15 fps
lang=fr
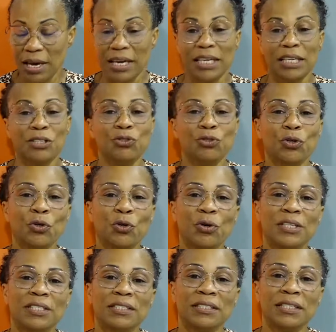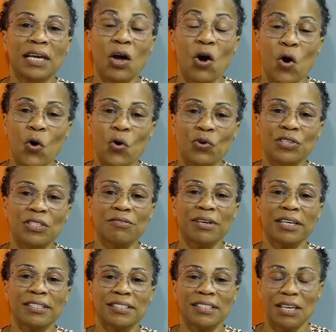et 2 Corinthiens 11,
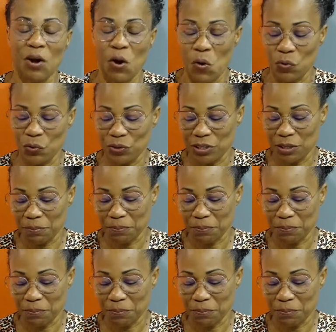verset 11.